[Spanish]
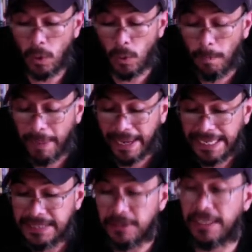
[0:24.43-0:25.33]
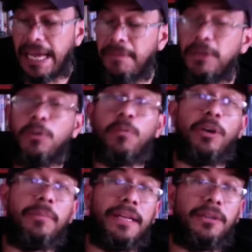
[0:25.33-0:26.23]
un país donde ha habido un
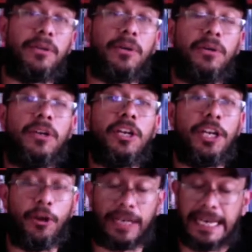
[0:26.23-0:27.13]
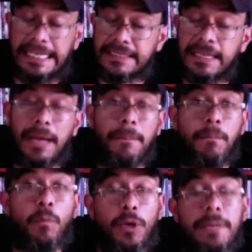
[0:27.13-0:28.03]
movimiento neorrealista
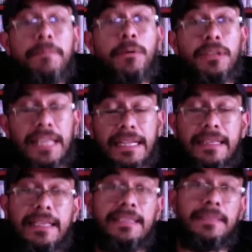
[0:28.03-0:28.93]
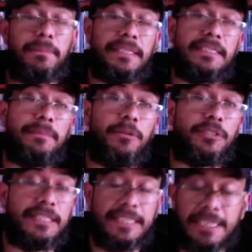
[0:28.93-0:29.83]
muy importante desde principios
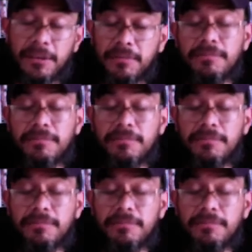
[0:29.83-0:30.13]
de siglo,